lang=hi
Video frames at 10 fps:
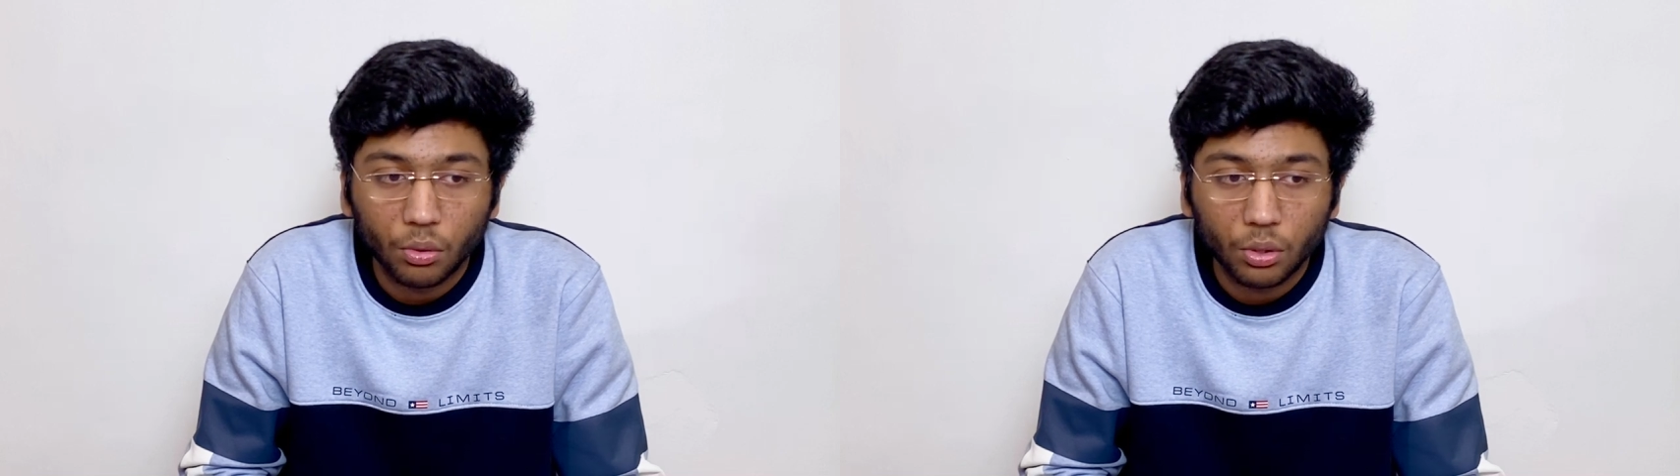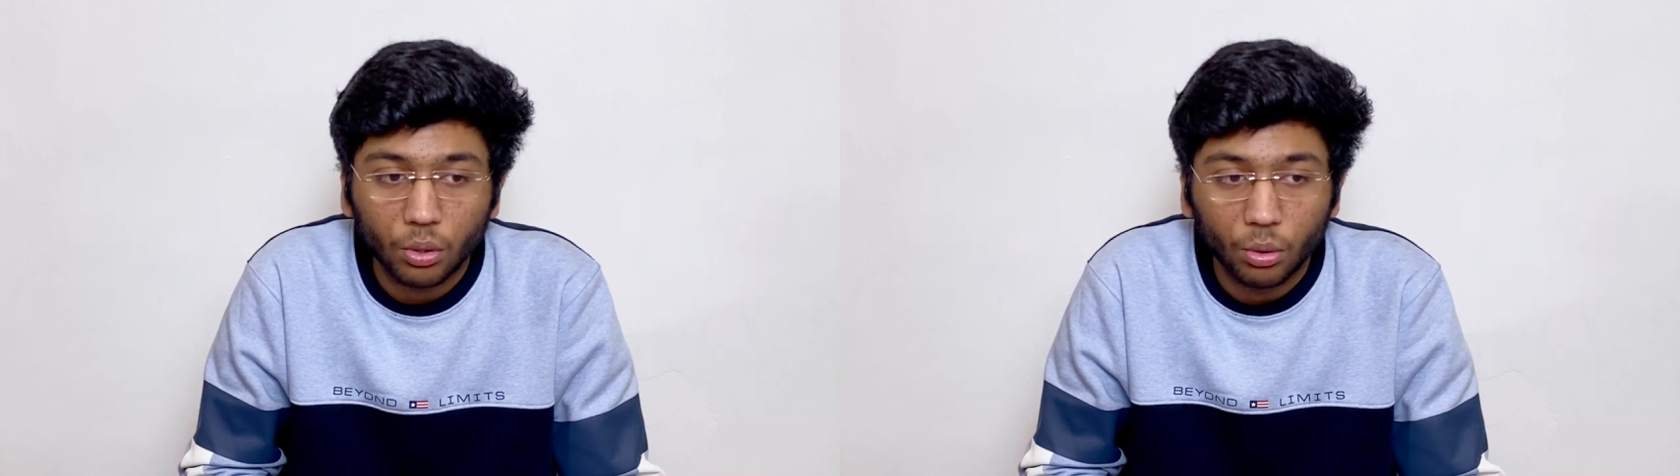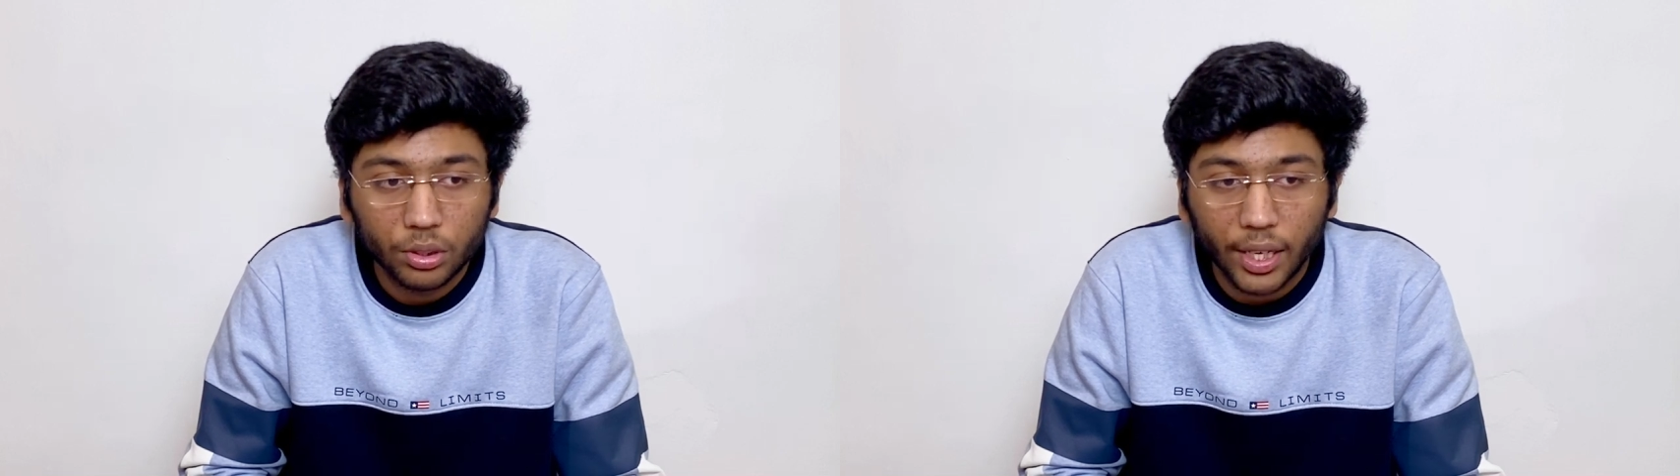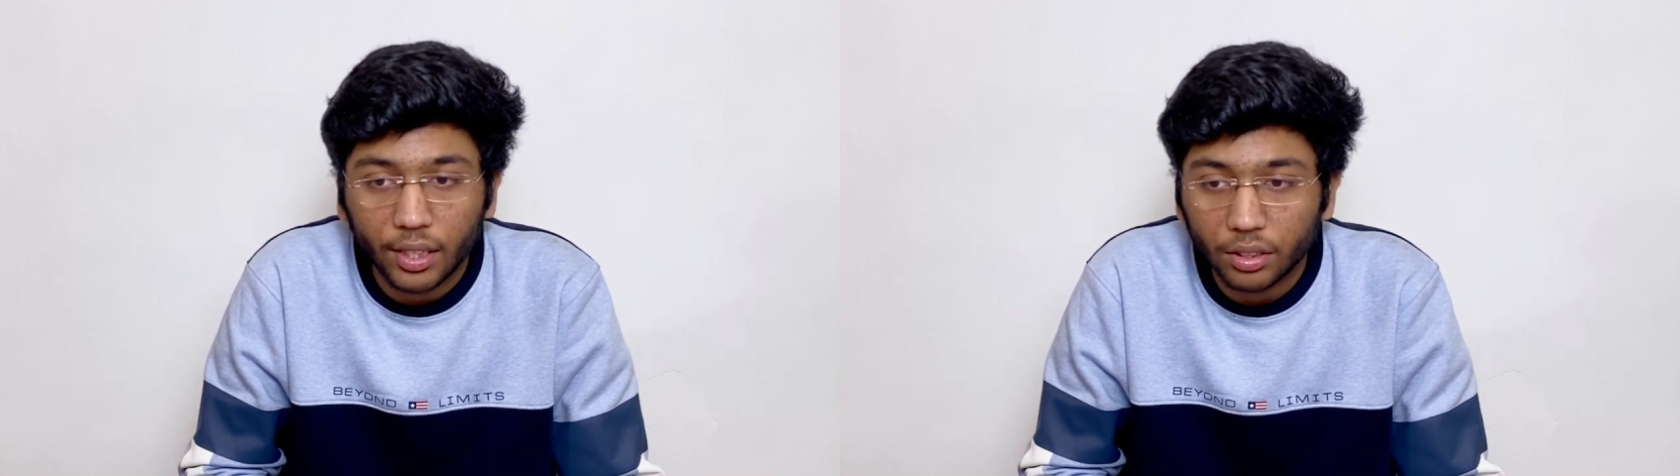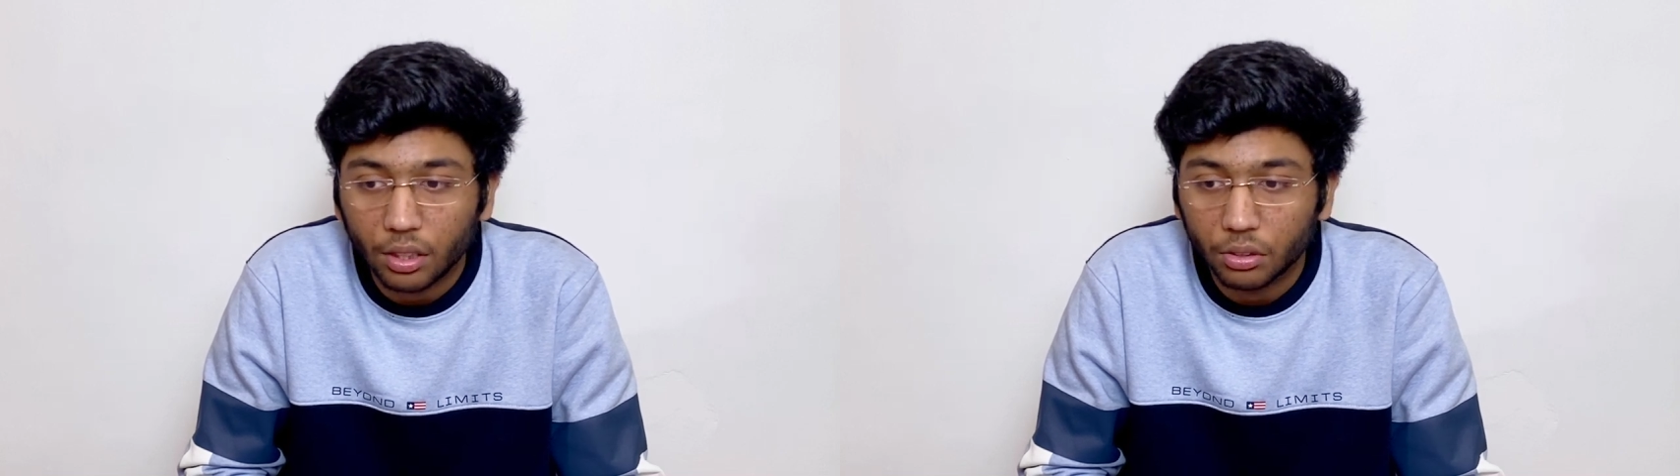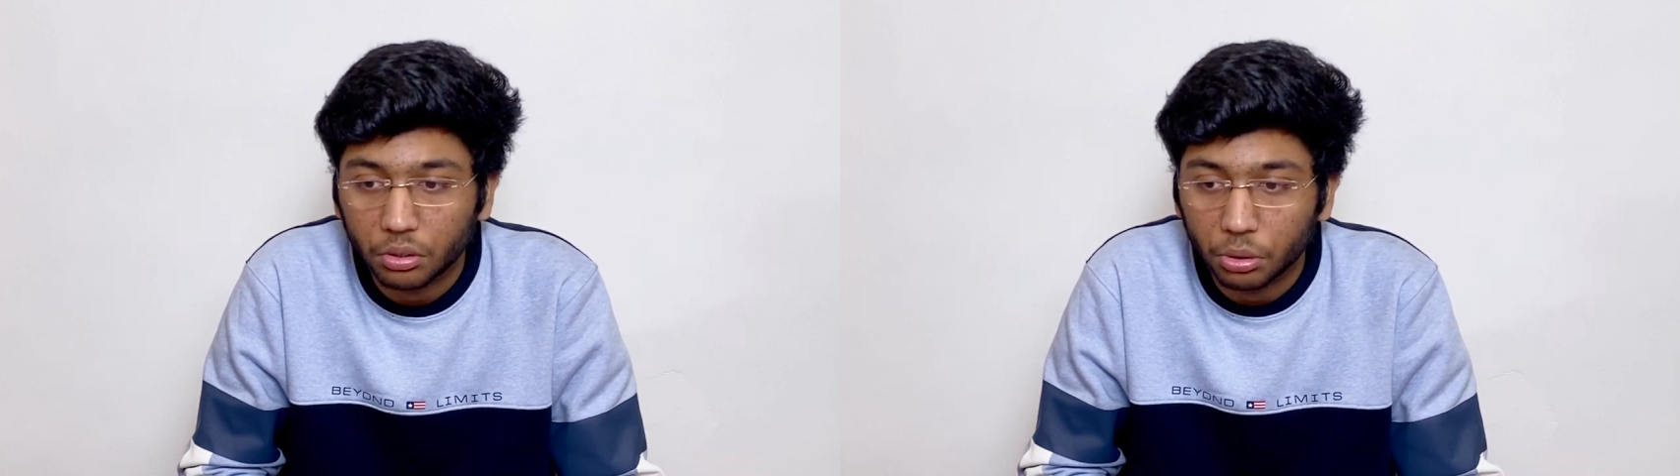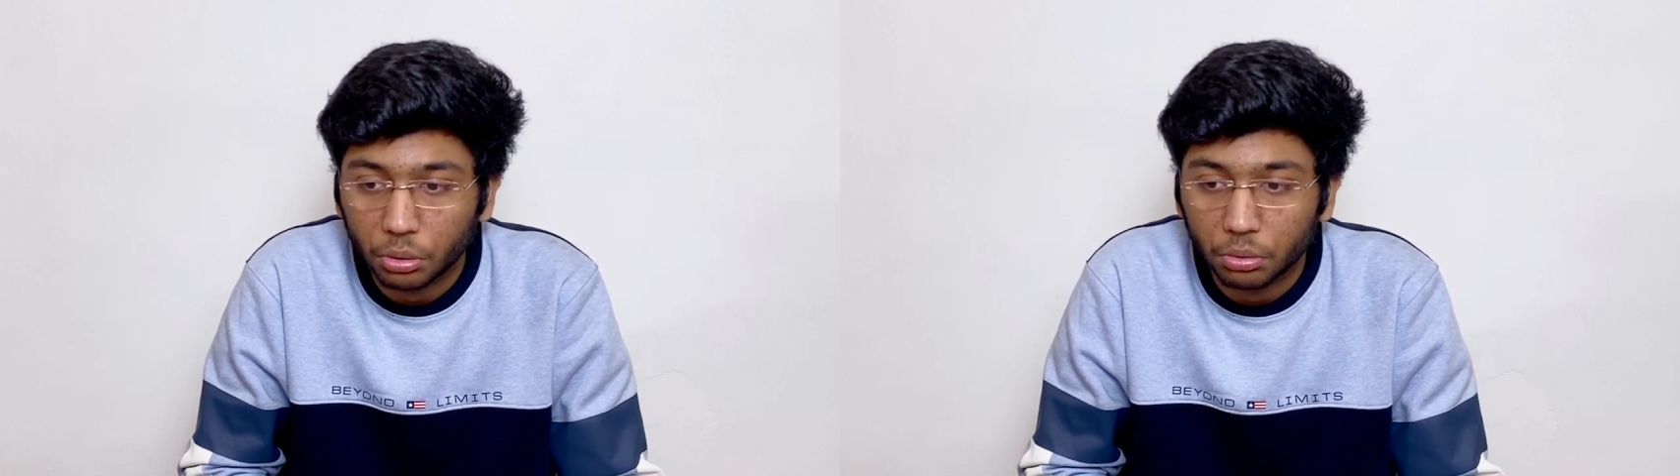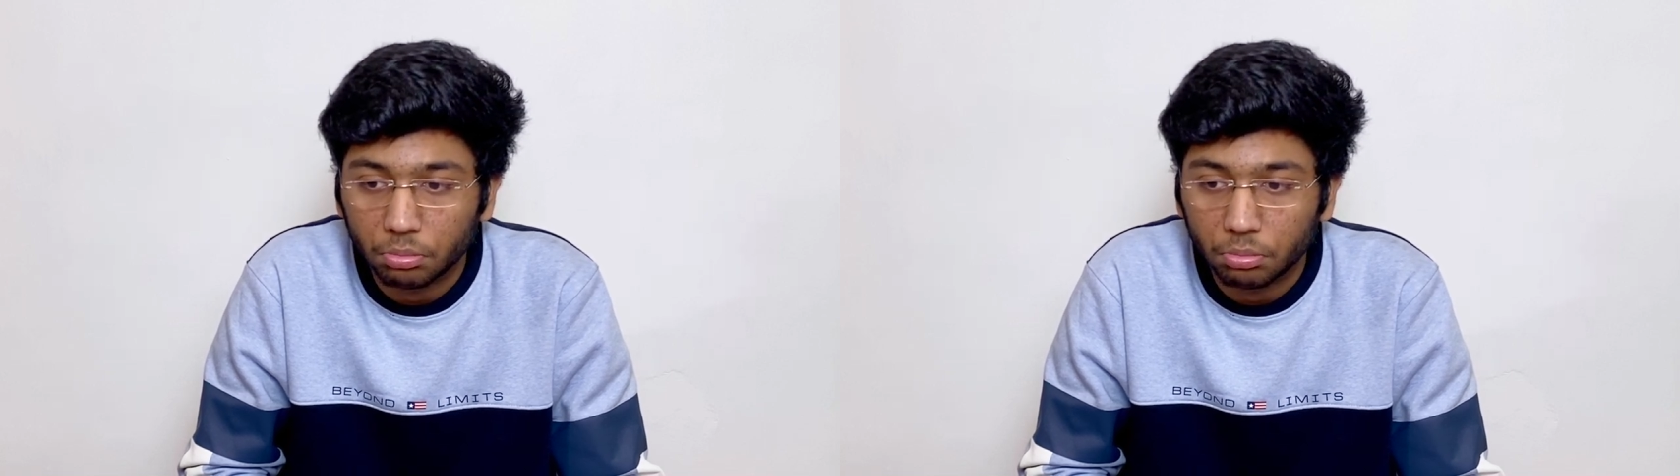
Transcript: कुछ हो जाए ऐसा तो